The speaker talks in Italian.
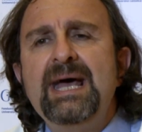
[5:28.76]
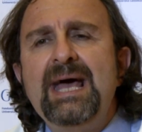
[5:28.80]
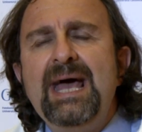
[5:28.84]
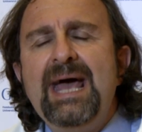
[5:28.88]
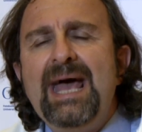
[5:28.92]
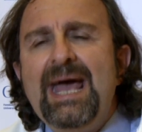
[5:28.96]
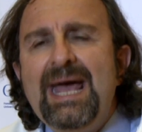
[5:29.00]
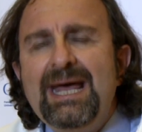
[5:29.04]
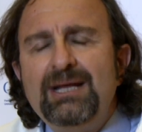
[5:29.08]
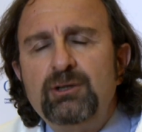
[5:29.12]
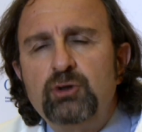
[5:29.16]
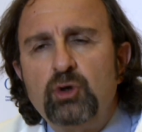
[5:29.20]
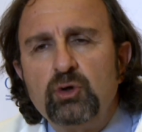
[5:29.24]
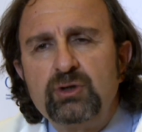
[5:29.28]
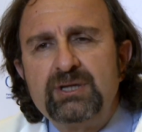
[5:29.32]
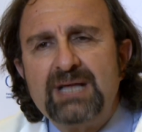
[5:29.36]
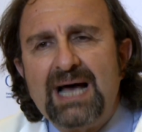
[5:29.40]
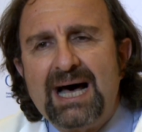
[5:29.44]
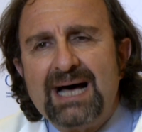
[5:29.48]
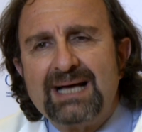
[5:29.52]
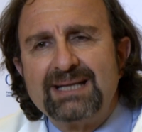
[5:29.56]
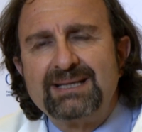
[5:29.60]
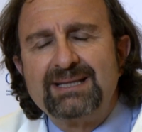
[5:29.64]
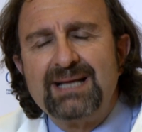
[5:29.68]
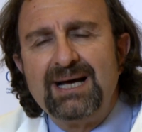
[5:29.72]
è
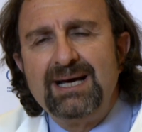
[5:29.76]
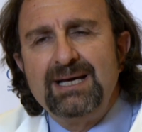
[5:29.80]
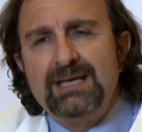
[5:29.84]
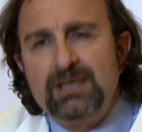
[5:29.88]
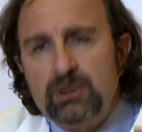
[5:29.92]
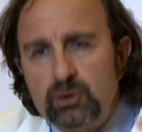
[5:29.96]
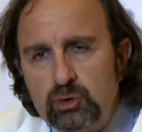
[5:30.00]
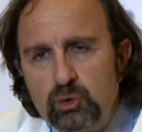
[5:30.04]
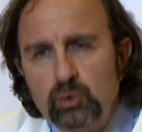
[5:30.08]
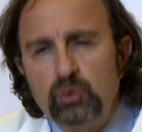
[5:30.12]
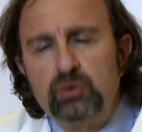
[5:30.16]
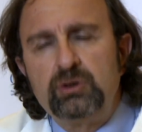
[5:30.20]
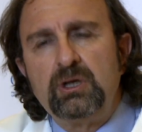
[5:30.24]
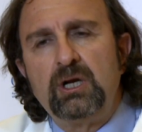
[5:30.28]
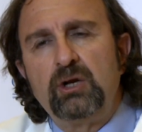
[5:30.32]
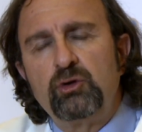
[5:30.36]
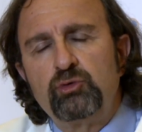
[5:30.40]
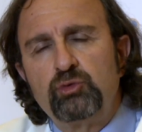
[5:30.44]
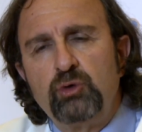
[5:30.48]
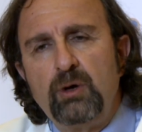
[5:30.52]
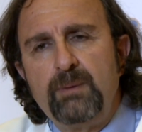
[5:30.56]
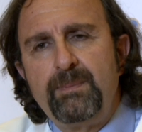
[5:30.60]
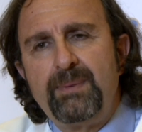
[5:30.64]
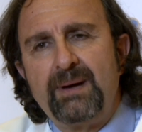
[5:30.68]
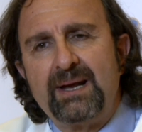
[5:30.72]
dotata in tutte le
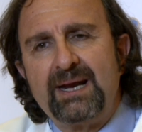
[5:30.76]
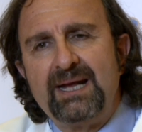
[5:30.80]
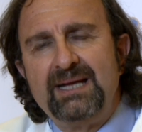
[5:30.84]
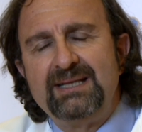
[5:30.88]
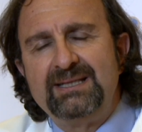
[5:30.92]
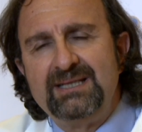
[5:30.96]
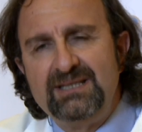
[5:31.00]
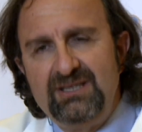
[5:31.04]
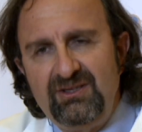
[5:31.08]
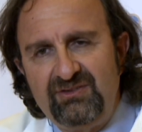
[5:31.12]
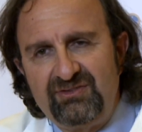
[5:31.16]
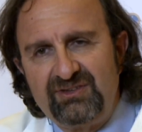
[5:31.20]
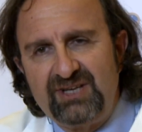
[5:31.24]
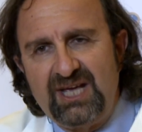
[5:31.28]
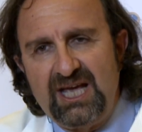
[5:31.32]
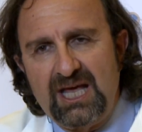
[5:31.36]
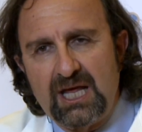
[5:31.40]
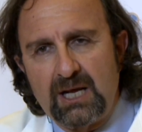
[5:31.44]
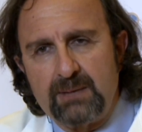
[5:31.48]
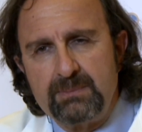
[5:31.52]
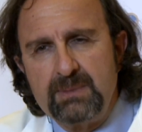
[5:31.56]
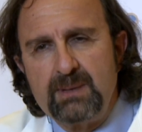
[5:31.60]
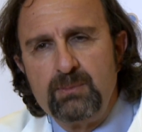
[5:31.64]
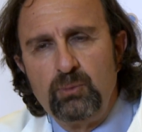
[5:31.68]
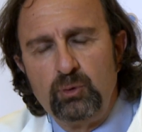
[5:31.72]
sue pareti di
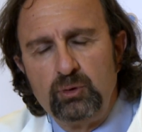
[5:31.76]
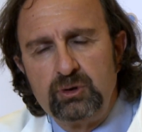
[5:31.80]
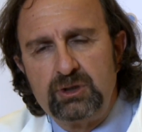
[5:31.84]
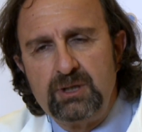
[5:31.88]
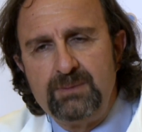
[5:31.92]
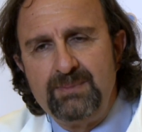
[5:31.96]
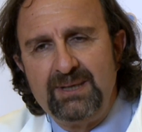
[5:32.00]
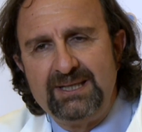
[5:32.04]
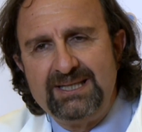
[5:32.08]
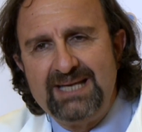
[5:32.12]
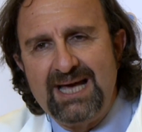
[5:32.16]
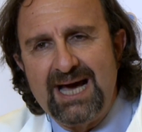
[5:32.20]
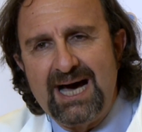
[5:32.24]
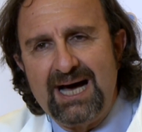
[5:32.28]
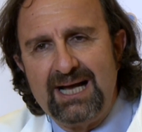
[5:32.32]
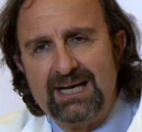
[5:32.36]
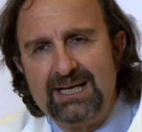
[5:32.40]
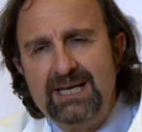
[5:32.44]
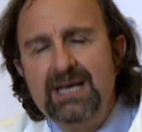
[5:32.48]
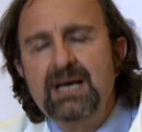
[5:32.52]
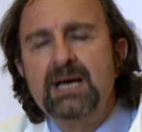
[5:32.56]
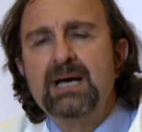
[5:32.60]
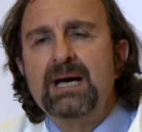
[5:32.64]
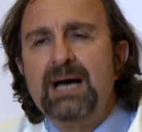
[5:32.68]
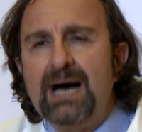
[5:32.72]
schermi
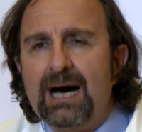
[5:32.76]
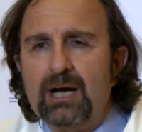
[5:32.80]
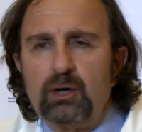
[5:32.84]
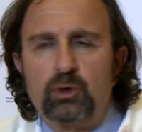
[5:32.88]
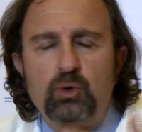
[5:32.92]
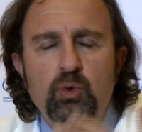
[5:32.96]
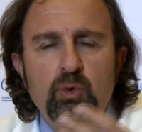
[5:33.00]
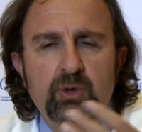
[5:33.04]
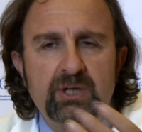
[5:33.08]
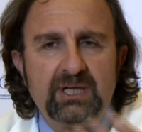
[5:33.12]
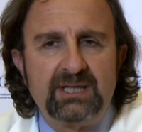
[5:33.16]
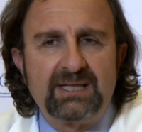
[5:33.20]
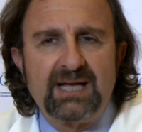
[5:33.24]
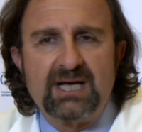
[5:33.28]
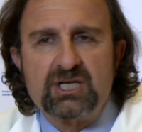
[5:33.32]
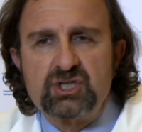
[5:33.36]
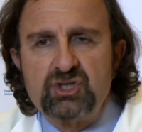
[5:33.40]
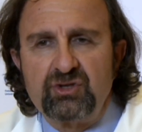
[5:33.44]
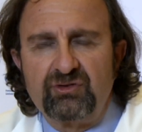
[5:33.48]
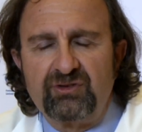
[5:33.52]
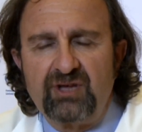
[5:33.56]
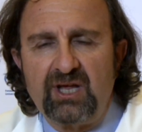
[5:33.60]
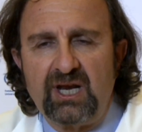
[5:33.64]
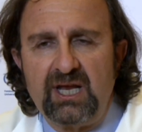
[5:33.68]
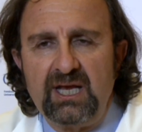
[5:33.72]
multimediali, alcuni
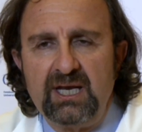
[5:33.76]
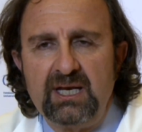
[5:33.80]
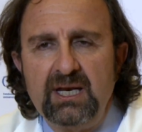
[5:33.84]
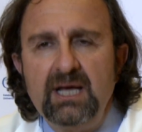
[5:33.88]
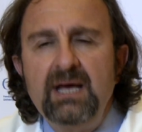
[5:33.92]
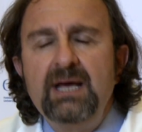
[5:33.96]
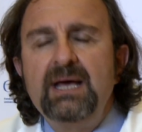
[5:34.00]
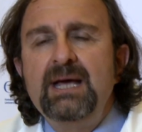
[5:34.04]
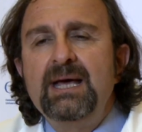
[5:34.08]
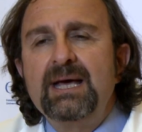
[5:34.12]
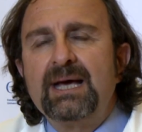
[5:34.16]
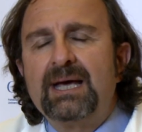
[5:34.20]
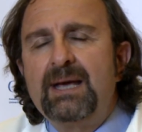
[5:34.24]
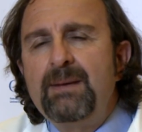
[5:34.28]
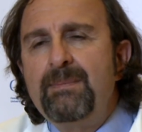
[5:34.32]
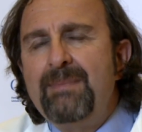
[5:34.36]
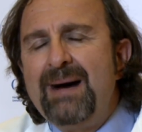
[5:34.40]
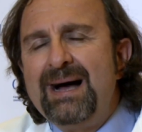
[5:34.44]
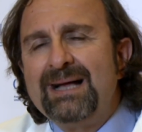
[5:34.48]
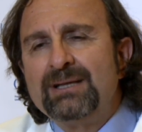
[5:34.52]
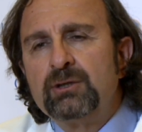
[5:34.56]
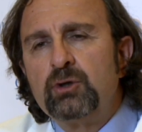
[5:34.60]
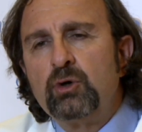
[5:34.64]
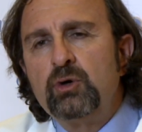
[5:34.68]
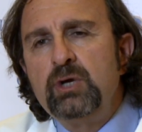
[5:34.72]
touchscreen, che
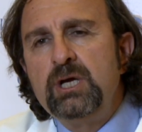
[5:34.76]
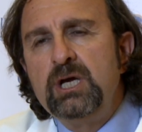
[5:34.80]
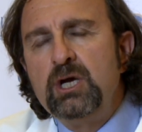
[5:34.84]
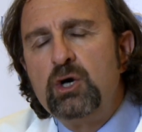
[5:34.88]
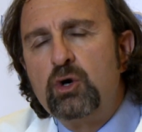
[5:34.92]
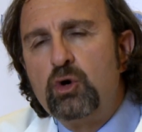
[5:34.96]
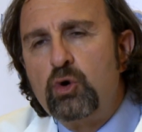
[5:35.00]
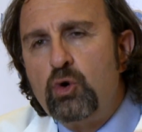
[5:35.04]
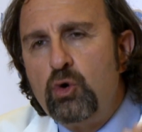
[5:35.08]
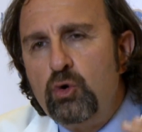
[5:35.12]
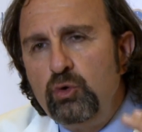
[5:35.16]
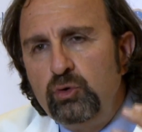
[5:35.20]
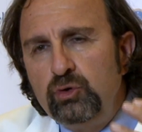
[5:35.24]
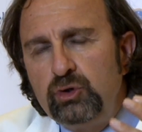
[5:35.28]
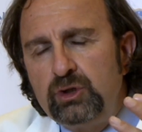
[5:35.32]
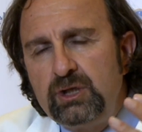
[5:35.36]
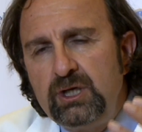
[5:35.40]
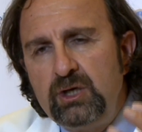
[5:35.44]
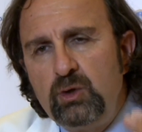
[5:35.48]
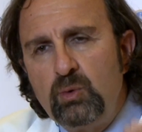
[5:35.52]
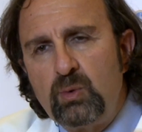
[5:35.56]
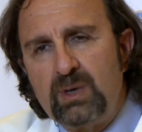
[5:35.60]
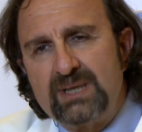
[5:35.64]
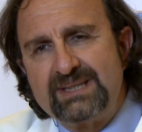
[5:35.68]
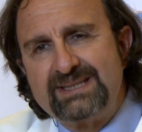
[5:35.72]
mandano in
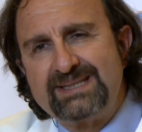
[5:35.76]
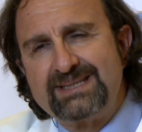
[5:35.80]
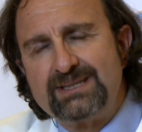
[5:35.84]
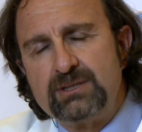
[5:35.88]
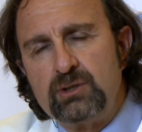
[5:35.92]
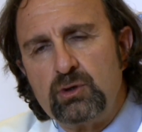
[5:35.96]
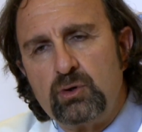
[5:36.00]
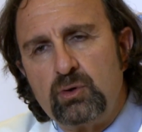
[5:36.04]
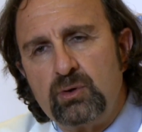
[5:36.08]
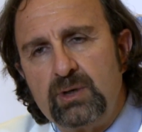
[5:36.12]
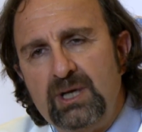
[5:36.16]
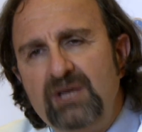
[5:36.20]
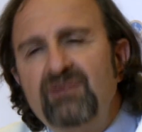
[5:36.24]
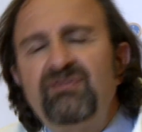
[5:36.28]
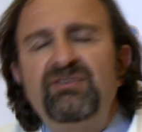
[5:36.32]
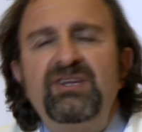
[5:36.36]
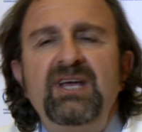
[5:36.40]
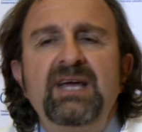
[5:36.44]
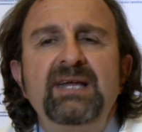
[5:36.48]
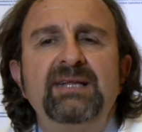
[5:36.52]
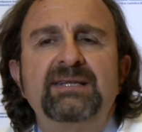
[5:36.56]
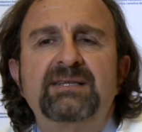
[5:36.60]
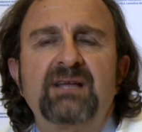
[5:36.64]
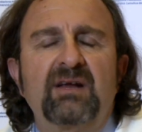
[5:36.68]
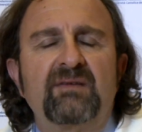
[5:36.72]
continuazione sia
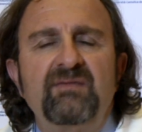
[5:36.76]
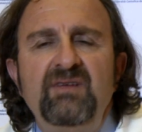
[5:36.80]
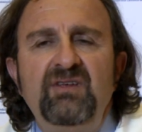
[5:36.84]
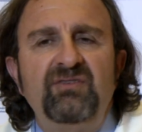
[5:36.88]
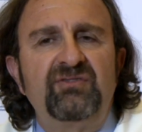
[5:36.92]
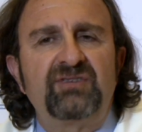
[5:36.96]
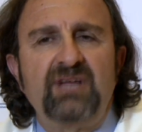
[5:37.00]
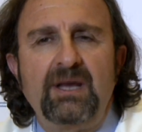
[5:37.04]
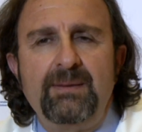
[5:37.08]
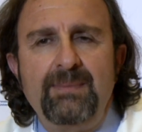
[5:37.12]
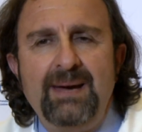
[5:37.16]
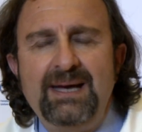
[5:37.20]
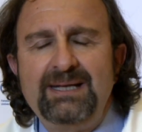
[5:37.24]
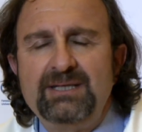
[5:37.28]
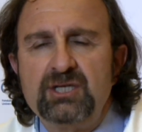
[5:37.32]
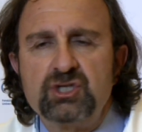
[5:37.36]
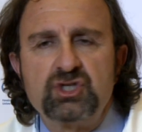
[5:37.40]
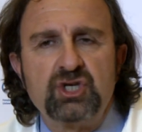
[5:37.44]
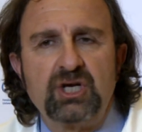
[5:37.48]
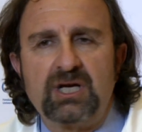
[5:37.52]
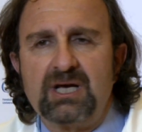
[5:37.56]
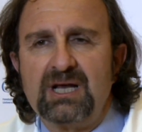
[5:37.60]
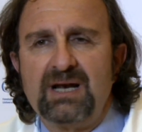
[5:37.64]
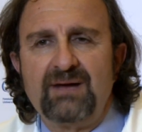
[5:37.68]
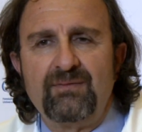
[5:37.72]
interviste ai
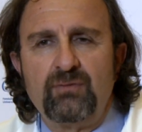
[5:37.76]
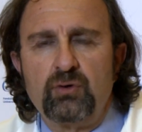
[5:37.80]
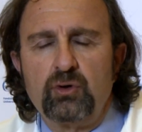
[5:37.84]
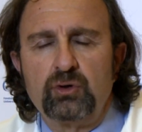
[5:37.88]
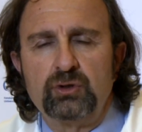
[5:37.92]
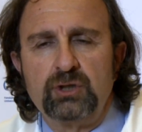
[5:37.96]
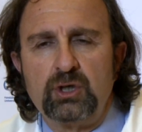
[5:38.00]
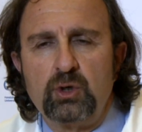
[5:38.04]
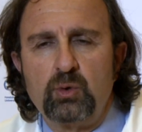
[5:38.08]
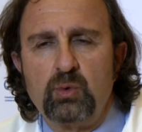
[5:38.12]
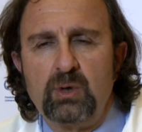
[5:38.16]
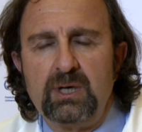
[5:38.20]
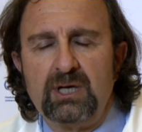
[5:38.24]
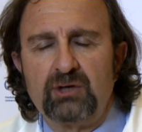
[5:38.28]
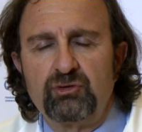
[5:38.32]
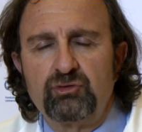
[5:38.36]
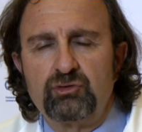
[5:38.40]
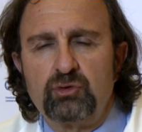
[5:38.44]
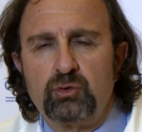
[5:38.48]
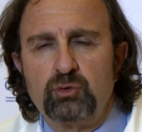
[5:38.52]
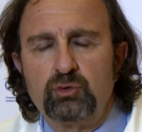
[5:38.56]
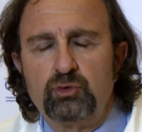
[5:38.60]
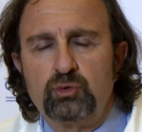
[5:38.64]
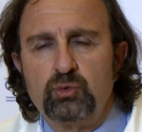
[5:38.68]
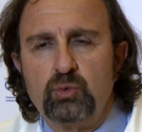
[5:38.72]
medici che lavorano in quella
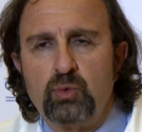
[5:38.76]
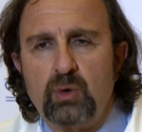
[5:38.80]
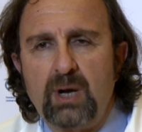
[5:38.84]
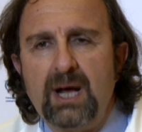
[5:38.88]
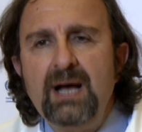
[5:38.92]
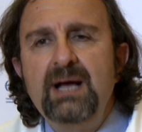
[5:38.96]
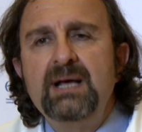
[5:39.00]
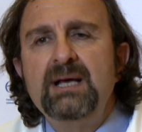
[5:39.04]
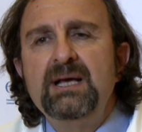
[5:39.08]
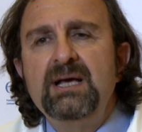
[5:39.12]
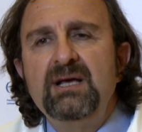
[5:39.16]
struttura,